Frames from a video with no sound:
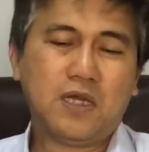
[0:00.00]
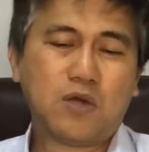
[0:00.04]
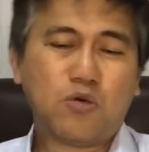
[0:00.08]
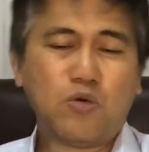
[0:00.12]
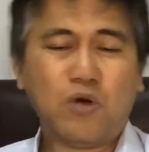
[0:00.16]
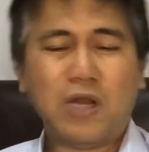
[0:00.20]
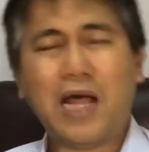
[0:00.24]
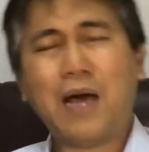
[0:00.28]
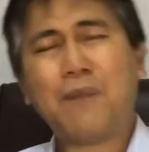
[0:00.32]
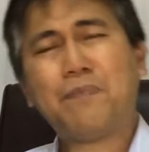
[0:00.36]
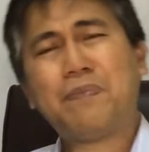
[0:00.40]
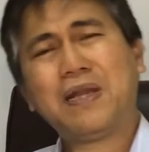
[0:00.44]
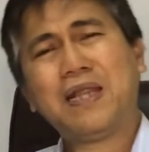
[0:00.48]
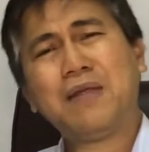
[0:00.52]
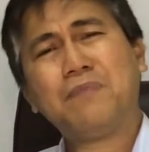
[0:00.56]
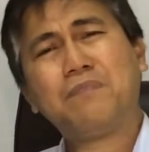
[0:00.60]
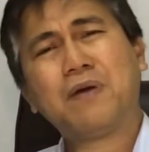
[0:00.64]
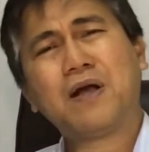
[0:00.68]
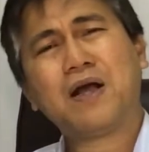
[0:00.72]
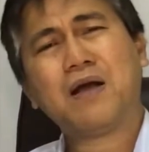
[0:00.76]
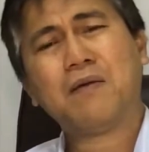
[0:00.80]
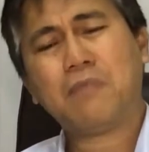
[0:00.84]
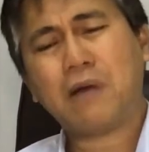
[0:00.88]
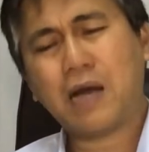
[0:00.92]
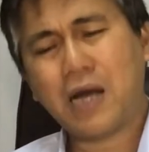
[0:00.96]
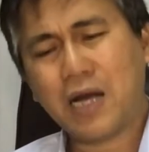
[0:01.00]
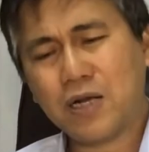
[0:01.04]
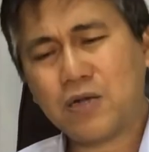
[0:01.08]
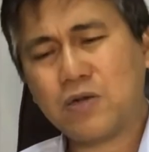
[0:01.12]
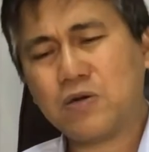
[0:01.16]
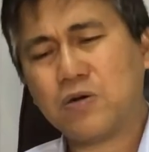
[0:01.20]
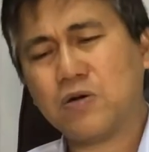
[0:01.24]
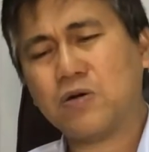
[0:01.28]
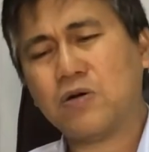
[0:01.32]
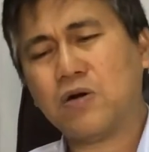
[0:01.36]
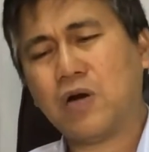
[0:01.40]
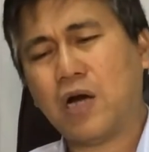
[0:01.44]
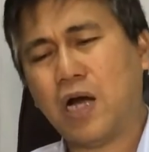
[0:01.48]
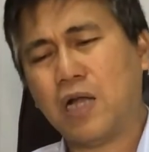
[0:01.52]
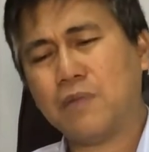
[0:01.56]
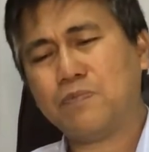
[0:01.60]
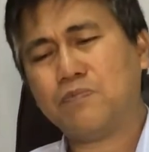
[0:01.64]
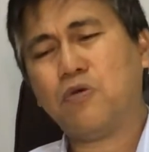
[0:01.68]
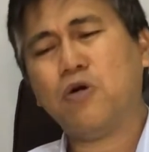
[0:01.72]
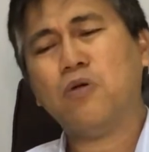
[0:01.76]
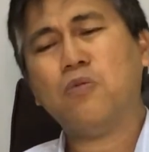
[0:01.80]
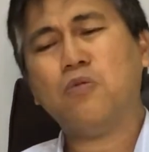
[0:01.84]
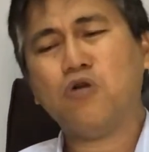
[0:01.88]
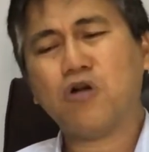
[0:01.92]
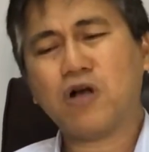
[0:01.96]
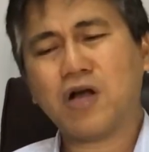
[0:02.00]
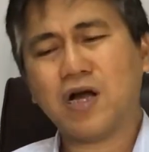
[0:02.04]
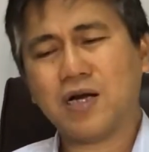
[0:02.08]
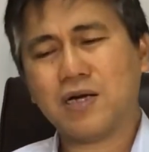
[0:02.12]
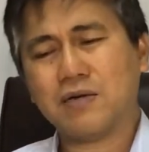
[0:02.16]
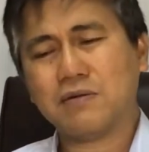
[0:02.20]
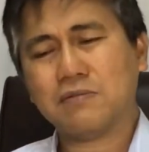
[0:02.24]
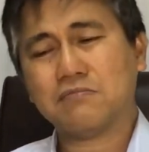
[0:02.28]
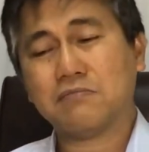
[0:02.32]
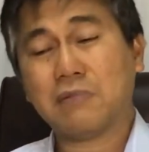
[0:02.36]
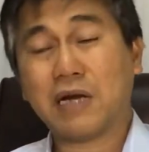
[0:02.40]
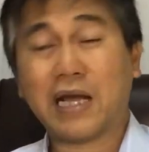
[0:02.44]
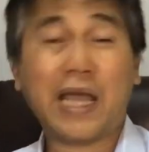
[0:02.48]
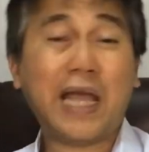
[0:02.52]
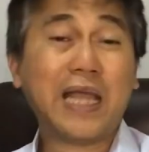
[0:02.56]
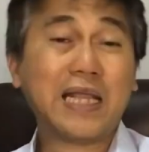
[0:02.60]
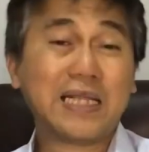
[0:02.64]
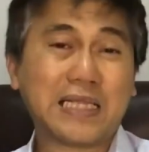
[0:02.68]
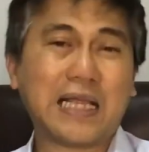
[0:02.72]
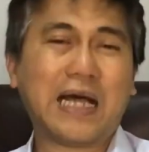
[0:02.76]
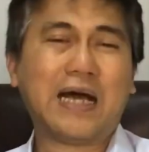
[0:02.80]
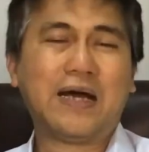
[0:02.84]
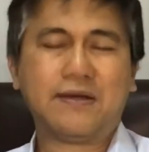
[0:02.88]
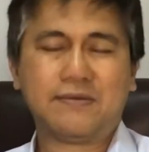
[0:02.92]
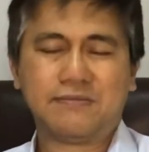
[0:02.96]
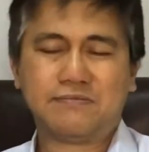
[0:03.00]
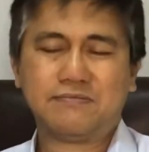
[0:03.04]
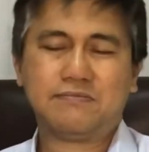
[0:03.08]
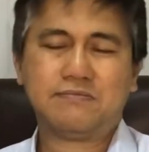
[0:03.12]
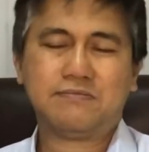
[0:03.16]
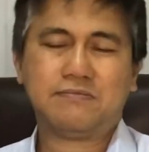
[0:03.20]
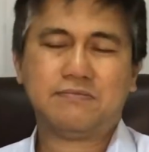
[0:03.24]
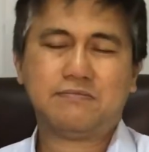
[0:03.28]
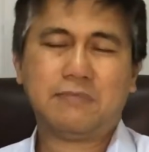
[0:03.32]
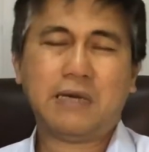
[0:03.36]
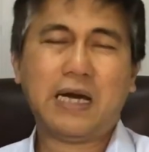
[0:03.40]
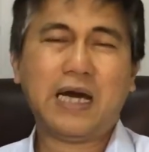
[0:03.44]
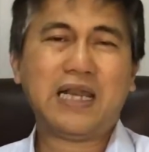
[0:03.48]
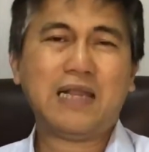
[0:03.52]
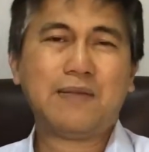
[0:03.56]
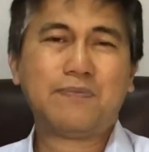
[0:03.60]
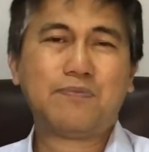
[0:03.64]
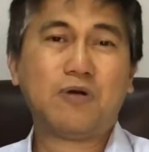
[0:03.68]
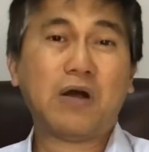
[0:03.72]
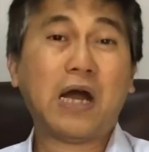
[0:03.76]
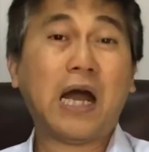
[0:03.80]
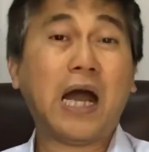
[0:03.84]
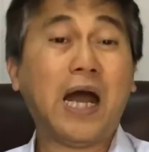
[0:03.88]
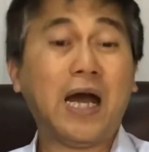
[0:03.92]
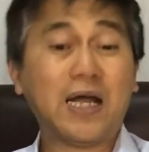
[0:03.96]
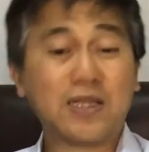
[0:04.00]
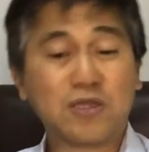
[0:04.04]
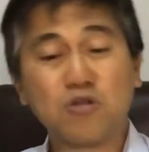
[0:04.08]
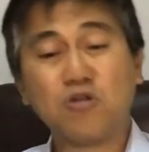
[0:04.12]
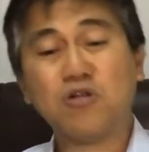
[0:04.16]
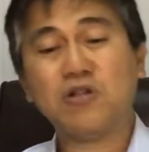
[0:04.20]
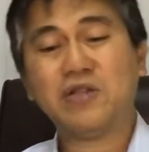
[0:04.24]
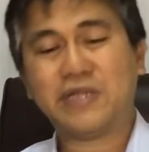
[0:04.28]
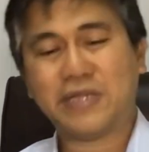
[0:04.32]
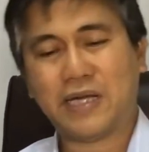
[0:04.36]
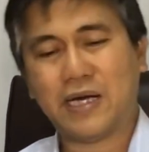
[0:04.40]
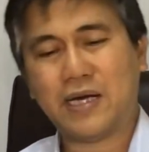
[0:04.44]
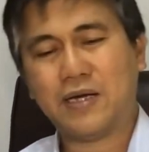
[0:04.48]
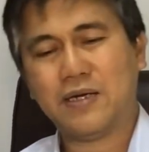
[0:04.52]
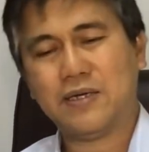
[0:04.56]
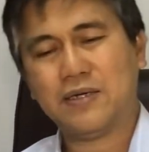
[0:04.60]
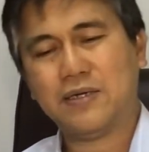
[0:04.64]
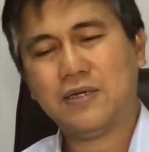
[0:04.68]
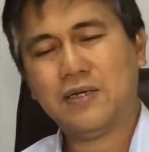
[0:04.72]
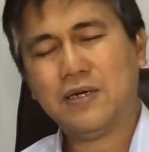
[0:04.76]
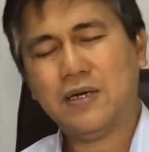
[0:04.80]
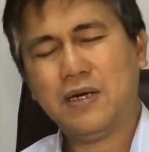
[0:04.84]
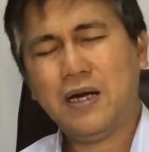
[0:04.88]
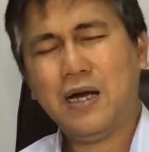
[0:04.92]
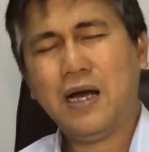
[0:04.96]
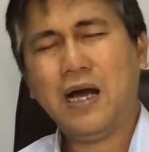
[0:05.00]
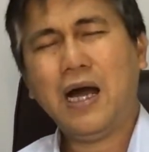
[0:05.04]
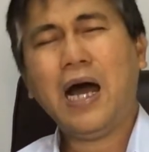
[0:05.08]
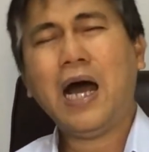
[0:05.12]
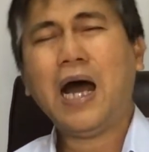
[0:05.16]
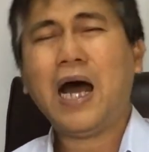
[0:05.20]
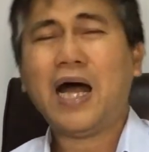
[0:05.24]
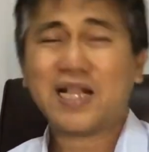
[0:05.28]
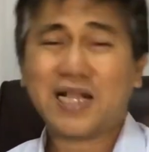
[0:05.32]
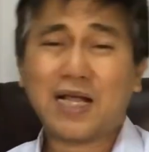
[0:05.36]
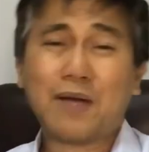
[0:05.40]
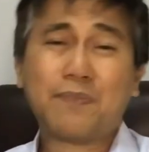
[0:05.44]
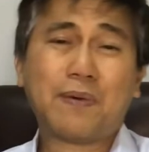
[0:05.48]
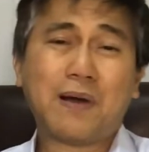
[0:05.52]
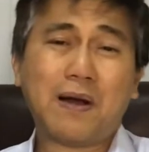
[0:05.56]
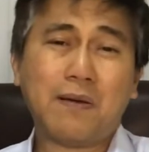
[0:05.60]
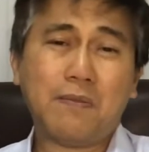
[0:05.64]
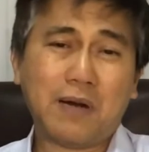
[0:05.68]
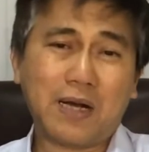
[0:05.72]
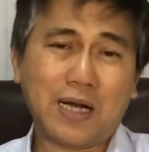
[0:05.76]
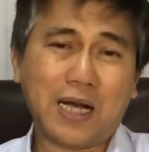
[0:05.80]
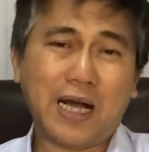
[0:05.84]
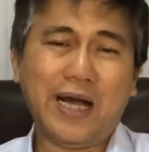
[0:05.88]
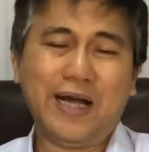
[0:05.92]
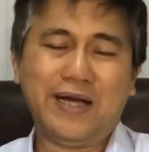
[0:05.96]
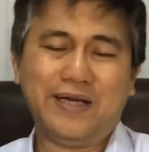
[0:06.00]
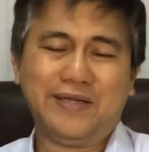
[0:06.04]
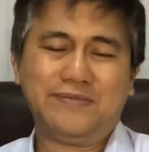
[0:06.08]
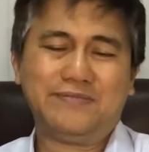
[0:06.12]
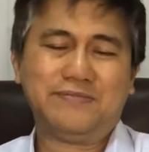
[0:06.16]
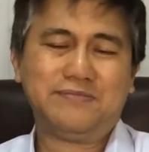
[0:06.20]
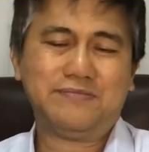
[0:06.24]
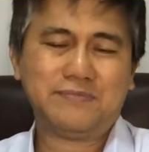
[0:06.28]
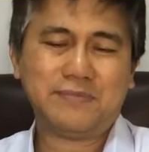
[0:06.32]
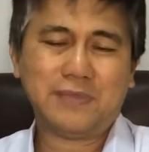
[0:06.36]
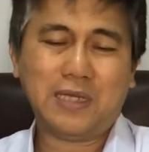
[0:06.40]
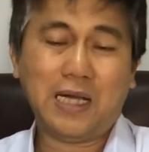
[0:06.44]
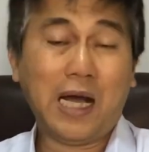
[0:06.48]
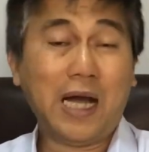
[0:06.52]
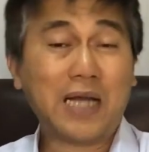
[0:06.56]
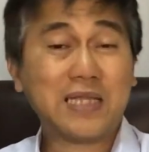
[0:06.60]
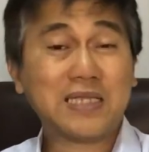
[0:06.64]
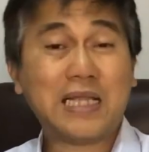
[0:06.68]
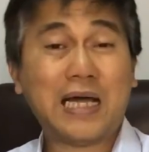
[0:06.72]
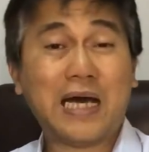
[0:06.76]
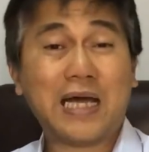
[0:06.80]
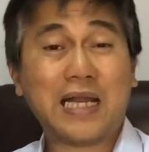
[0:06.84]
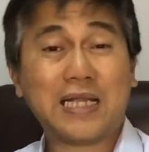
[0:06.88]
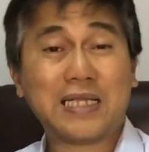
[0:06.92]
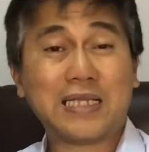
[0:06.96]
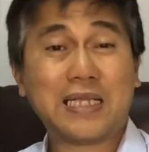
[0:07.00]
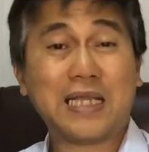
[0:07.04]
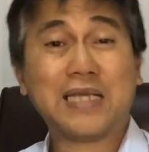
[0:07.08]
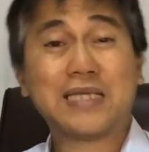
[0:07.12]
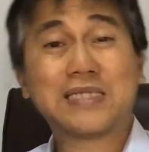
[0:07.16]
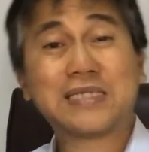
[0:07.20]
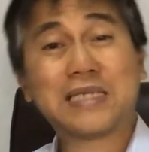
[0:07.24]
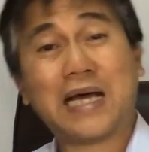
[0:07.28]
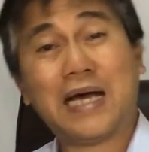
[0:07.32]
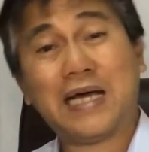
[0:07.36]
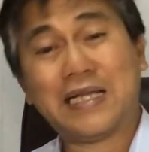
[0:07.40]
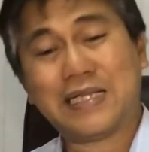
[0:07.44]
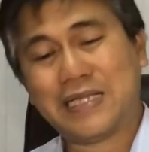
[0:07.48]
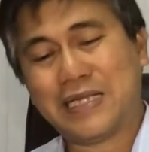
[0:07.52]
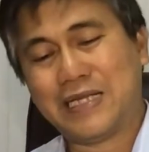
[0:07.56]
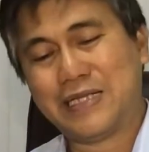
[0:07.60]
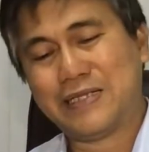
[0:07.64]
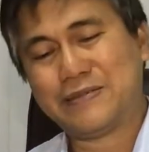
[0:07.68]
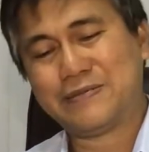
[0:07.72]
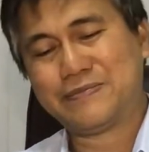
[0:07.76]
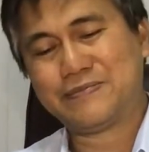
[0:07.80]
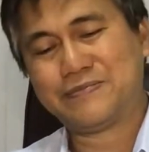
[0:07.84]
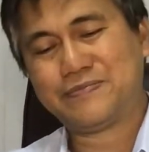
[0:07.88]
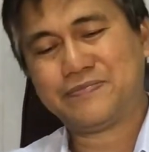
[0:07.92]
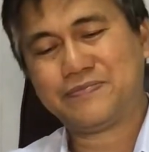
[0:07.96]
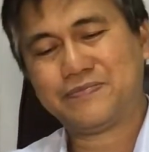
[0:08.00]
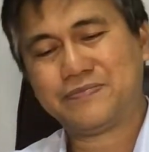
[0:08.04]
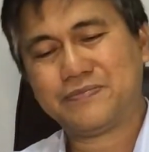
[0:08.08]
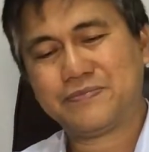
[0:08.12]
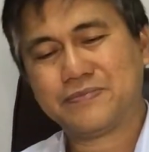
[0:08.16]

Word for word: wala pa rin pagbabago at pubungang makita, maaari pong hatol na agapamakan ang darating sa atin.